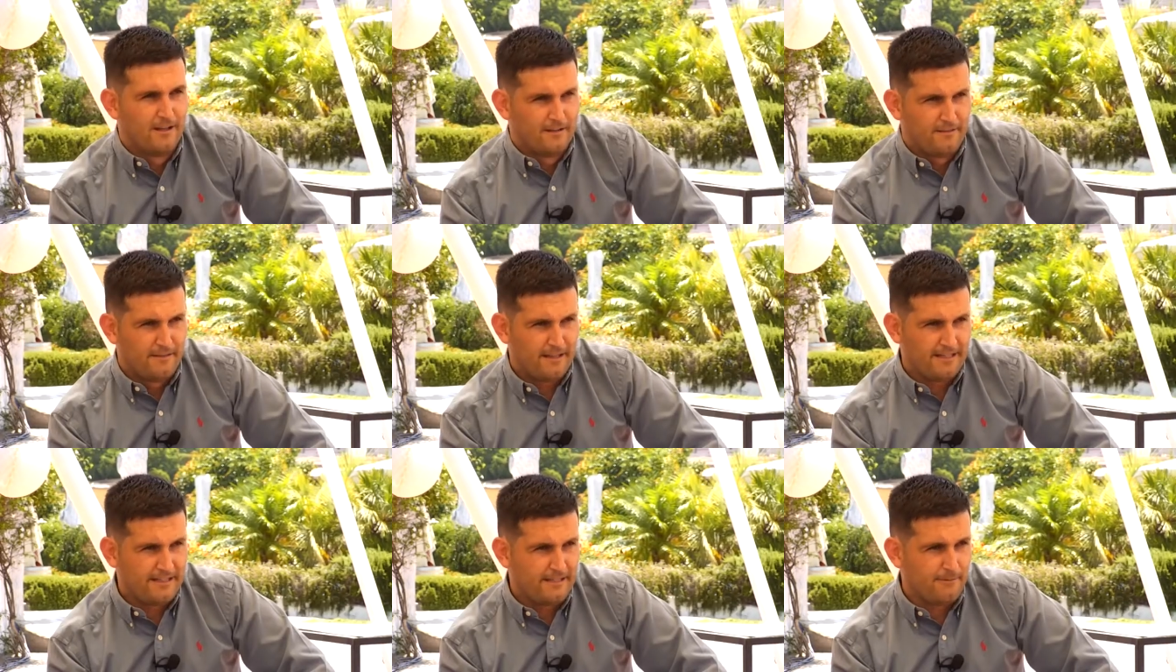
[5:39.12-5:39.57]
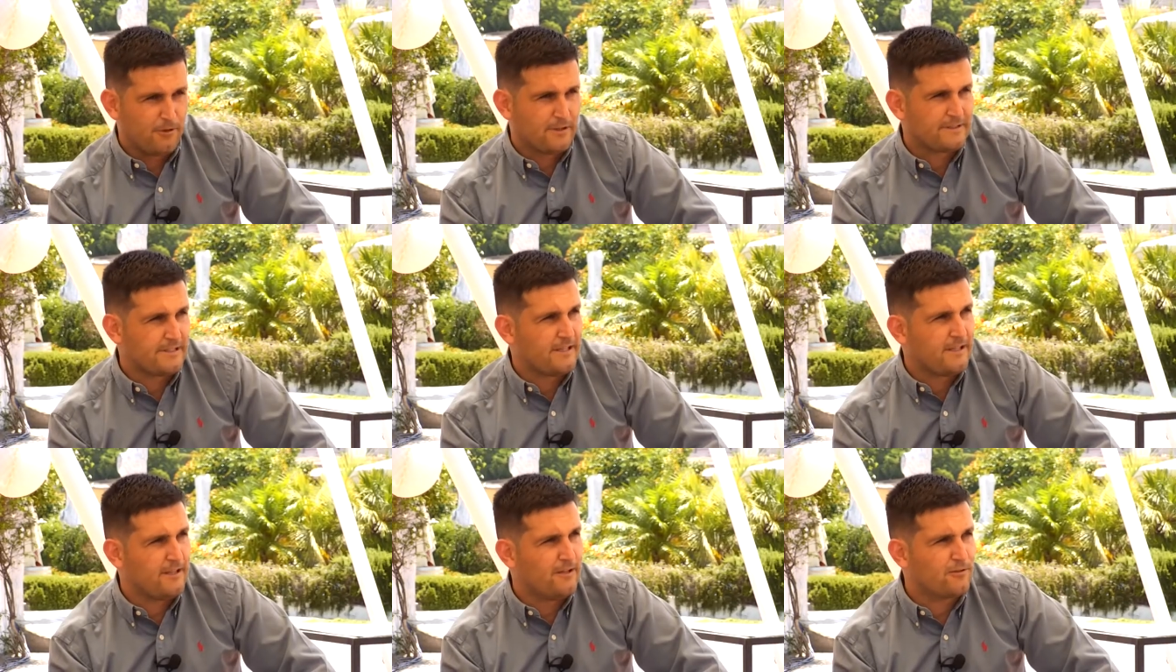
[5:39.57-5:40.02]
sí que tenemos que
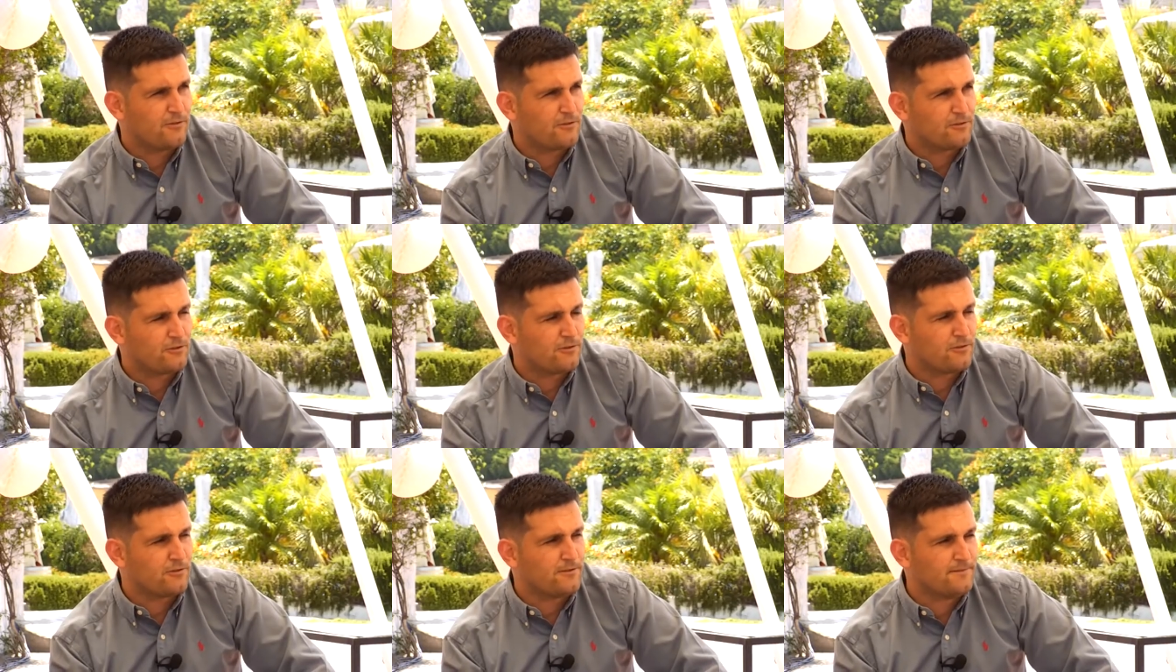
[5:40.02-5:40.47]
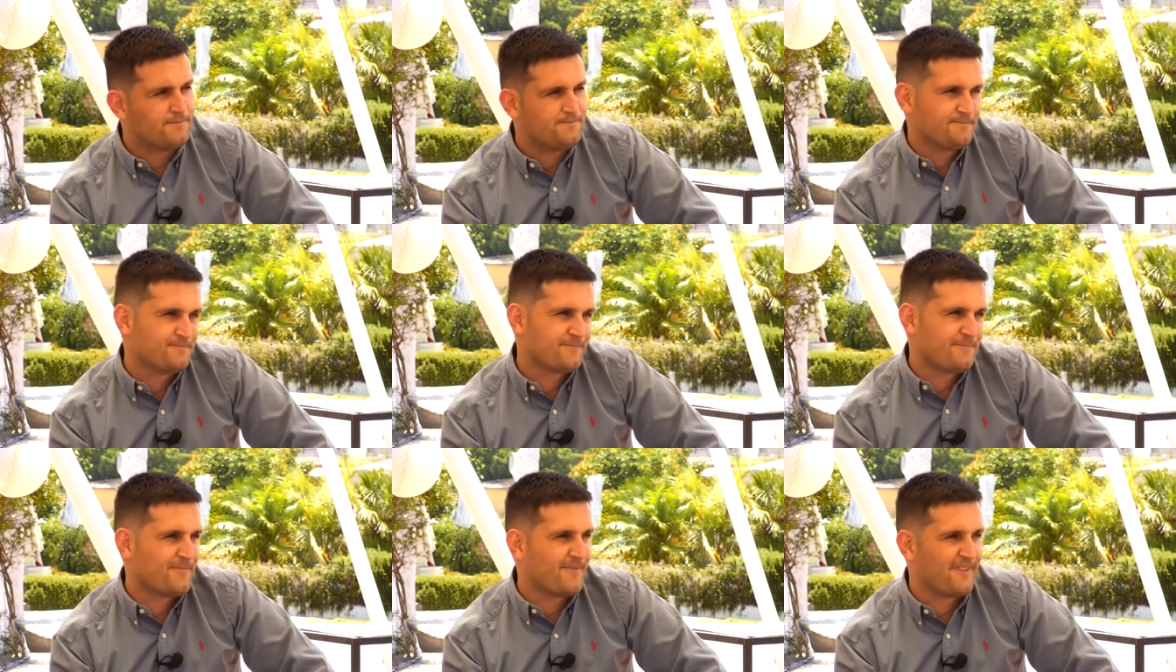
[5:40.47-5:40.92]
estar allí con nosotros.
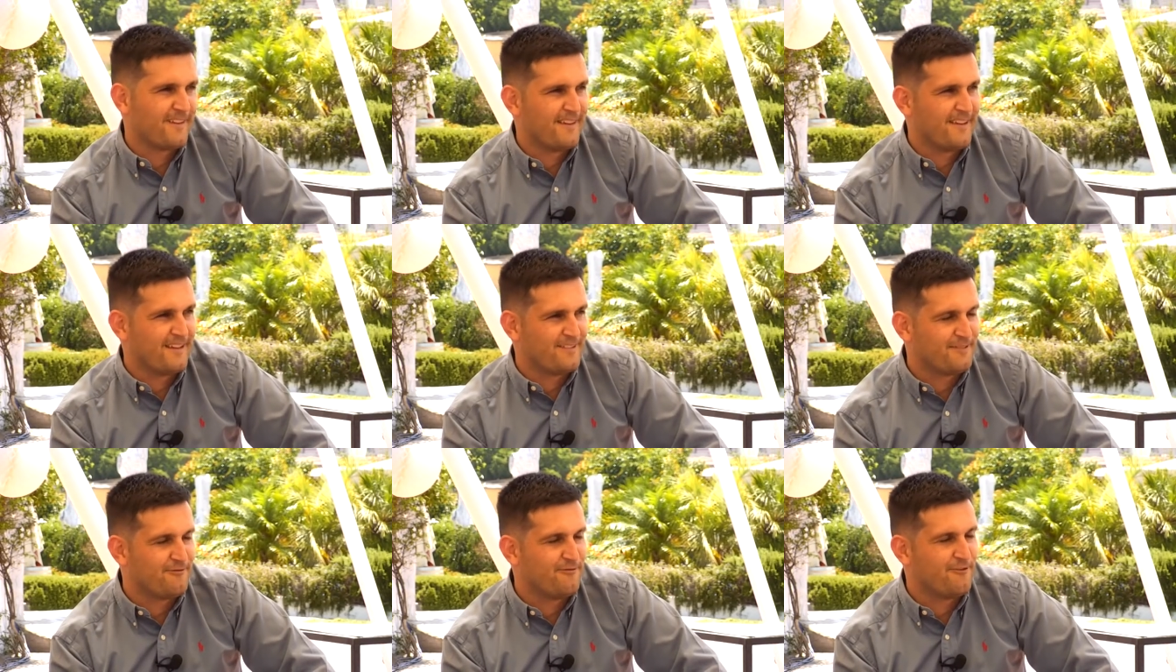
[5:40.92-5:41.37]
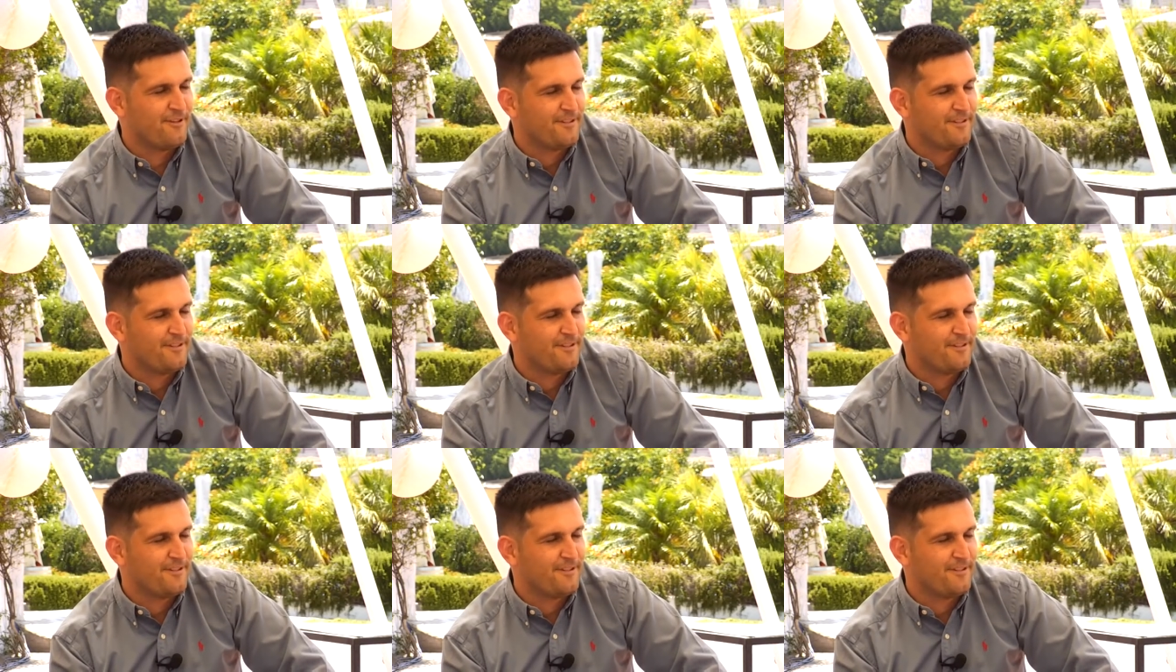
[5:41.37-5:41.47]
Y así fue.